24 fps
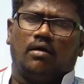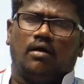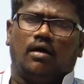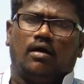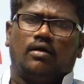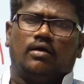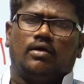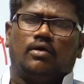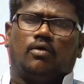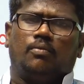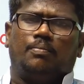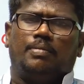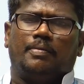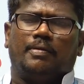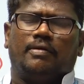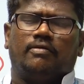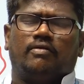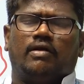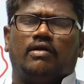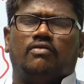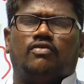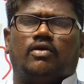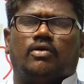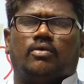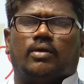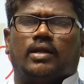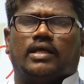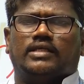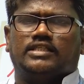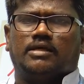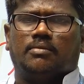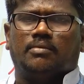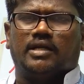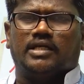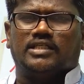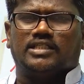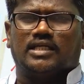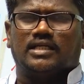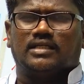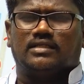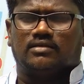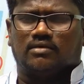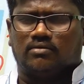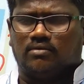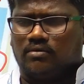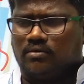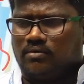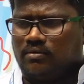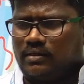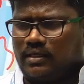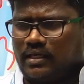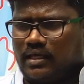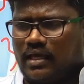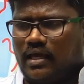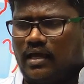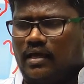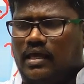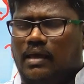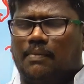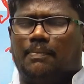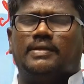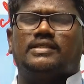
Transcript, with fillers: யூனோ ப்ரிப்பேர் வெல் ஃபார் யூர் எக்ஸாமினேஷன் ஸோ எப்போ